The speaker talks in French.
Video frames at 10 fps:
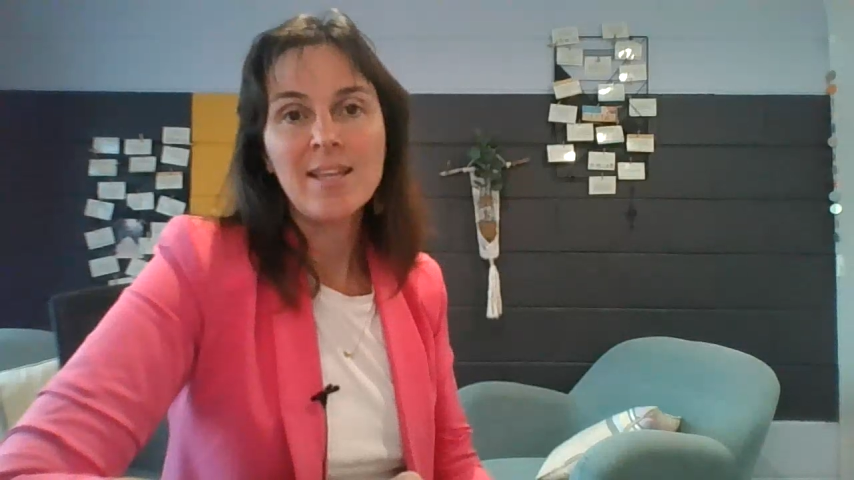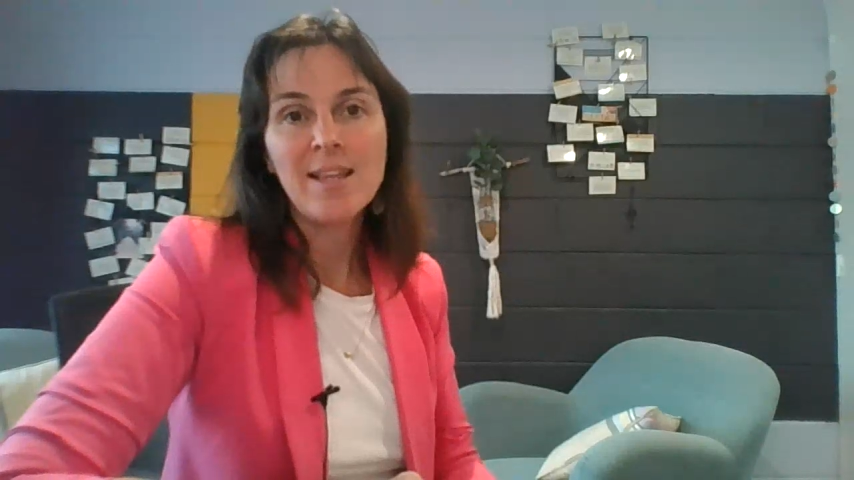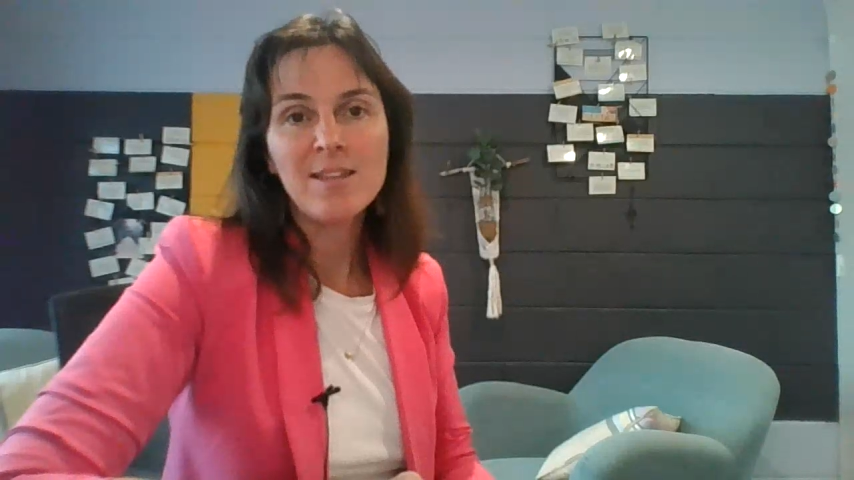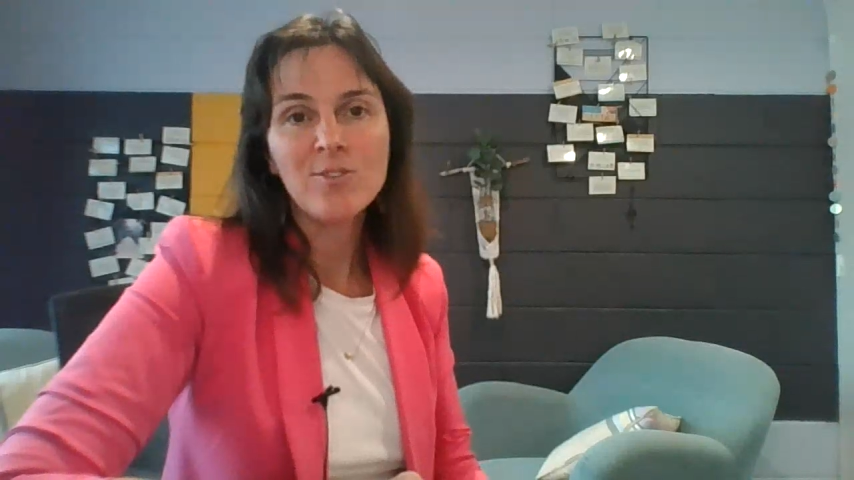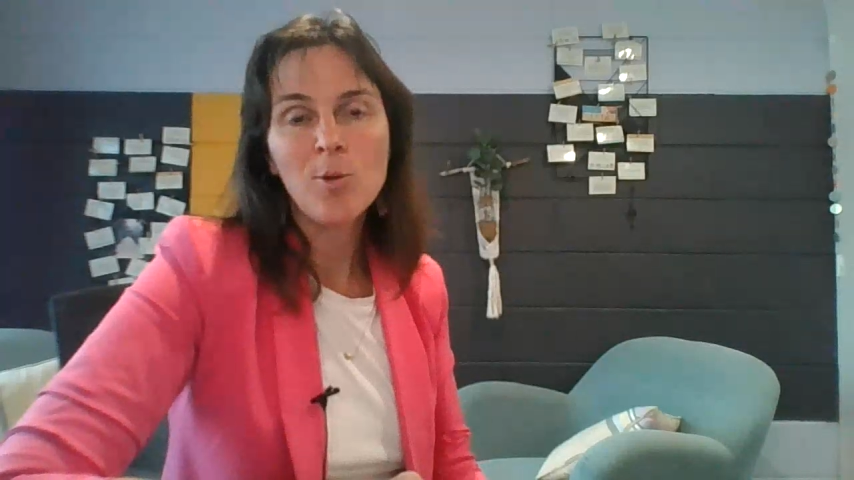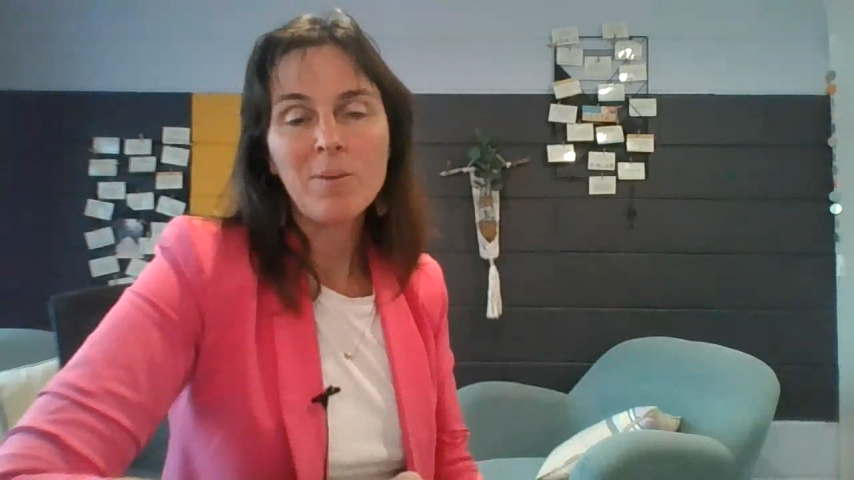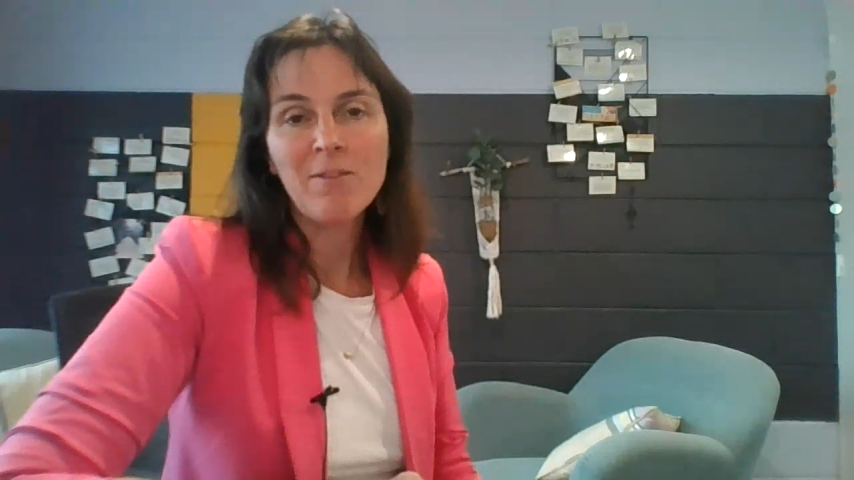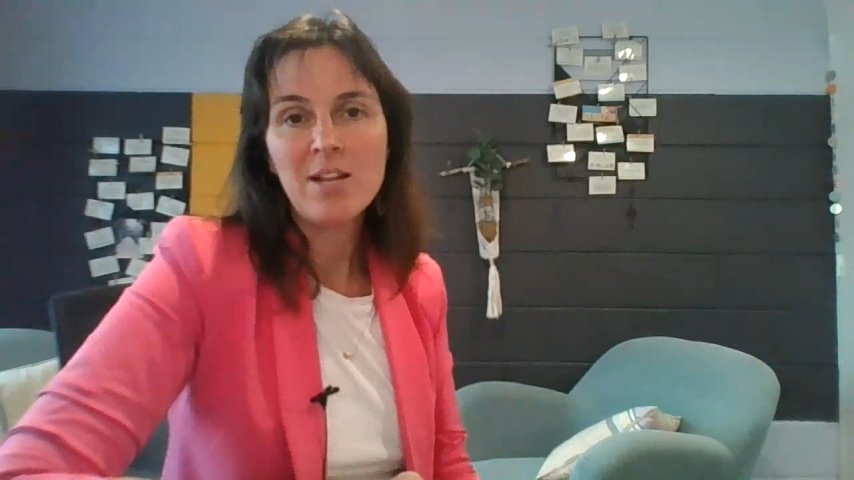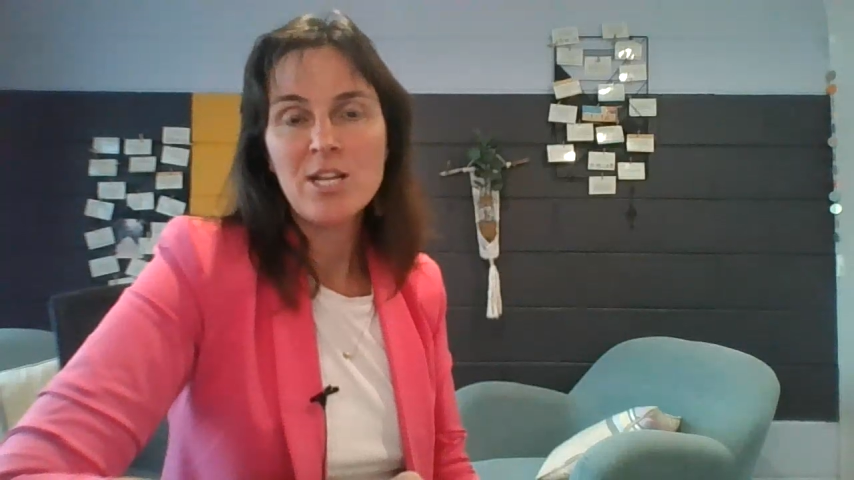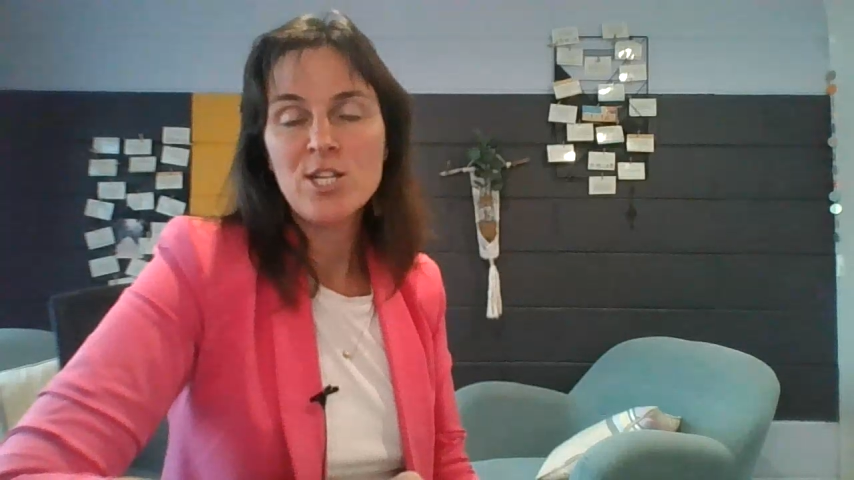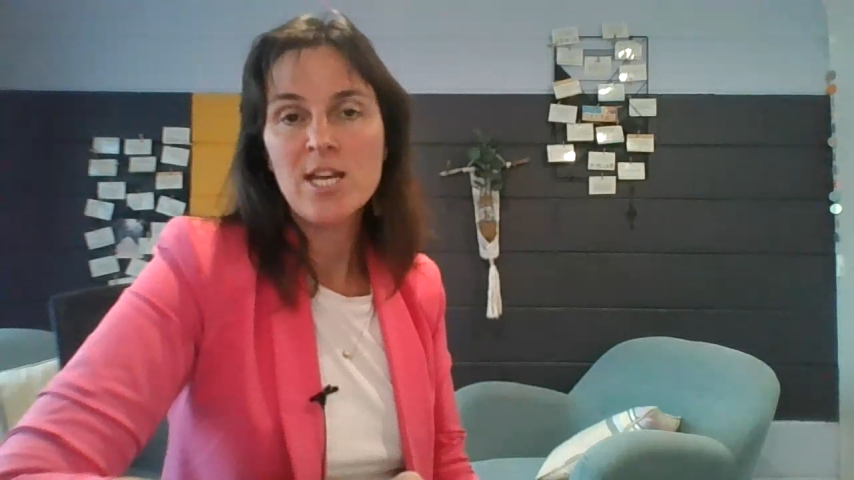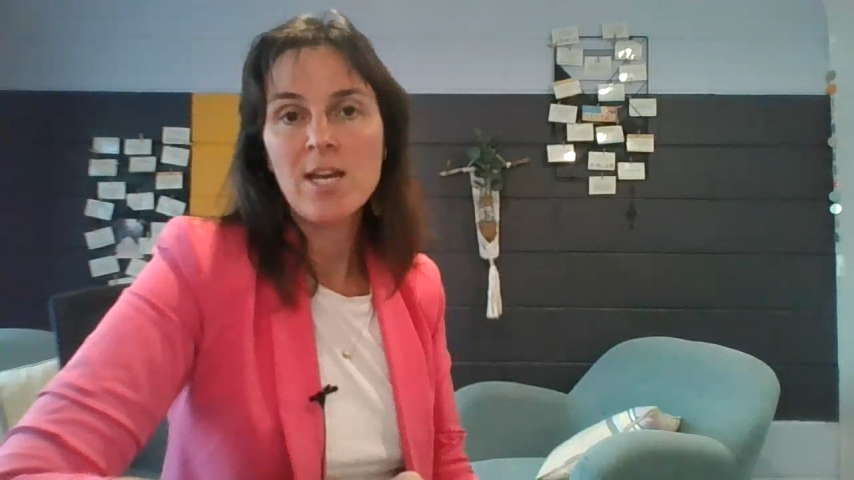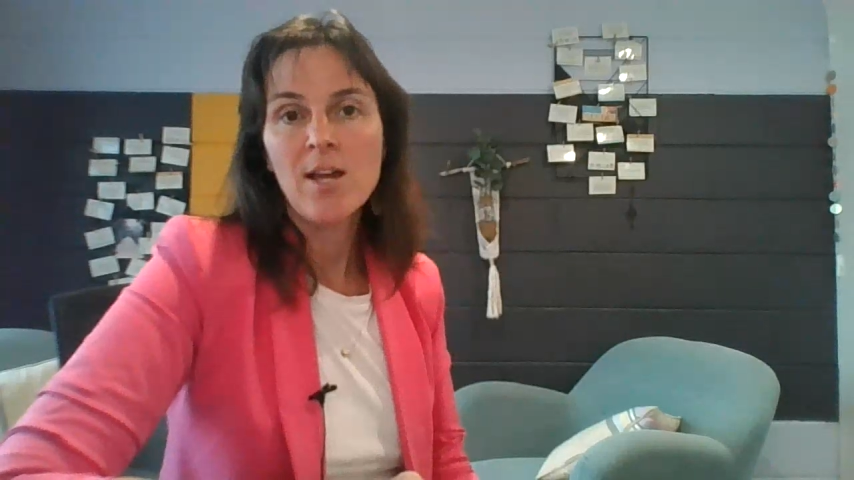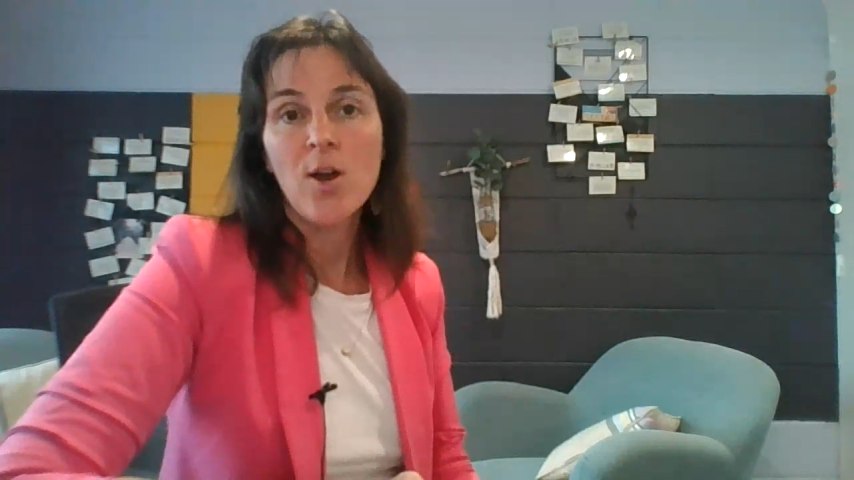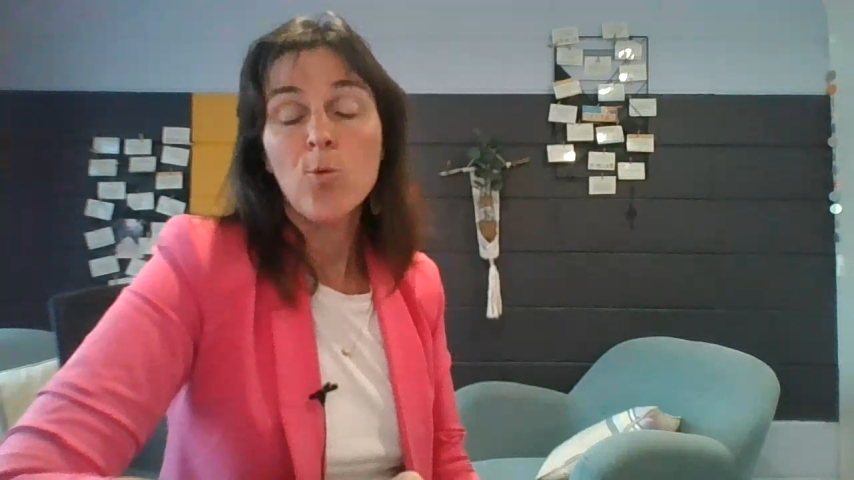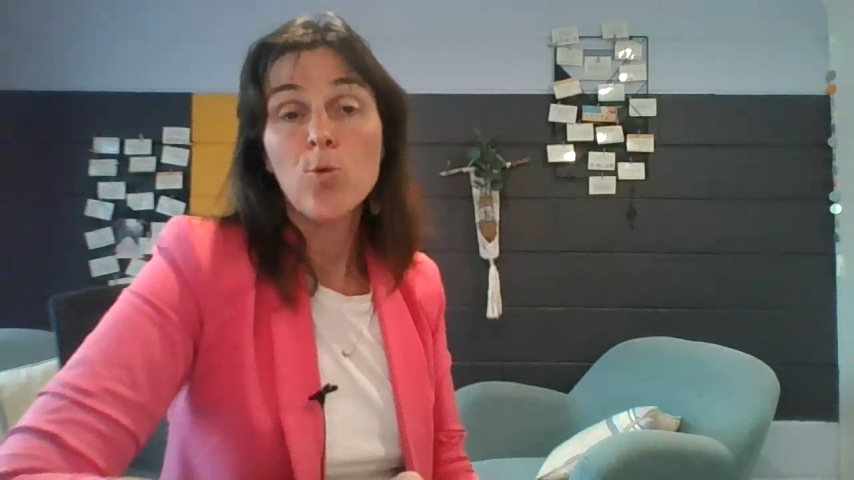un instant privilégié